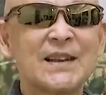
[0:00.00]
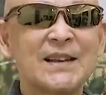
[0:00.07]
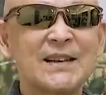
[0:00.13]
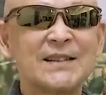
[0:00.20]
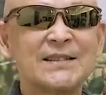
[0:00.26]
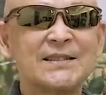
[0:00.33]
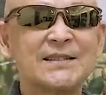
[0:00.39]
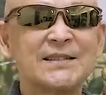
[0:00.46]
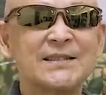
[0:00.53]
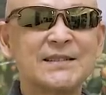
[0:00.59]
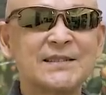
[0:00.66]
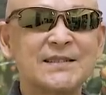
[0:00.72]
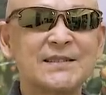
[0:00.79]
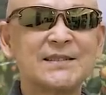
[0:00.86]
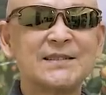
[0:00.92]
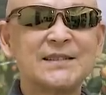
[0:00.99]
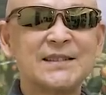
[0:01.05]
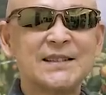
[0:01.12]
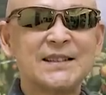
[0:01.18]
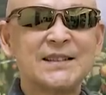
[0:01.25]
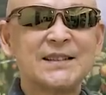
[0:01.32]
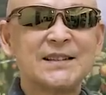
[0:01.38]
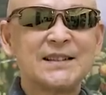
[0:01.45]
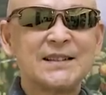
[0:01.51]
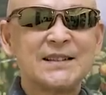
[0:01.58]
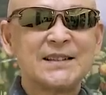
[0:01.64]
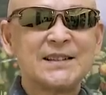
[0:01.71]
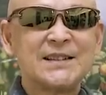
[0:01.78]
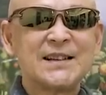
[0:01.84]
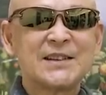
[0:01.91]
あ
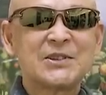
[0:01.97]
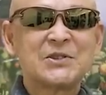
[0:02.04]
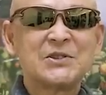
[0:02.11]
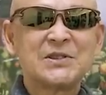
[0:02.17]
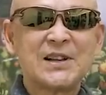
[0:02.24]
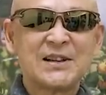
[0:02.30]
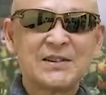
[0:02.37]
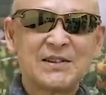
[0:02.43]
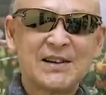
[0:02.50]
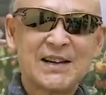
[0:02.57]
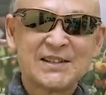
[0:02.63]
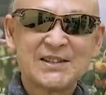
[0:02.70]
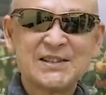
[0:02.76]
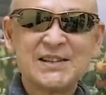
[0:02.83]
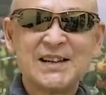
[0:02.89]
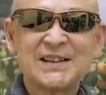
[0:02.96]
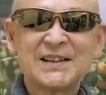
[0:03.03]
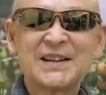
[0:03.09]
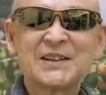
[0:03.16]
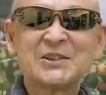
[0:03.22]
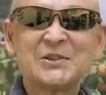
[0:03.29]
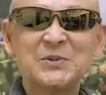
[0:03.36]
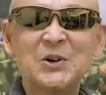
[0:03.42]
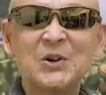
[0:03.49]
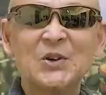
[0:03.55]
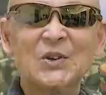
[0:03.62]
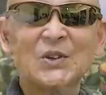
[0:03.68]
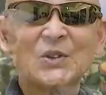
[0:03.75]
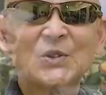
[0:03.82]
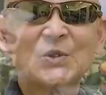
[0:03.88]
のー、左コーナーの走りなんだけども、
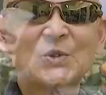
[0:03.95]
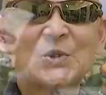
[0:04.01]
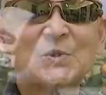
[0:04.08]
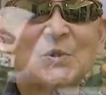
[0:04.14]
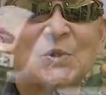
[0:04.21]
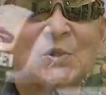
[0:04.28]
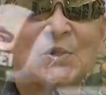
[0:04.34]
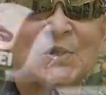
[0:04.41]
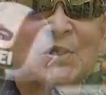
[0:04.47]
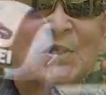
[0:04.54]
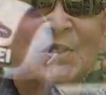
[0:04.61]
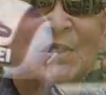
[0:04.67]
えー、俺も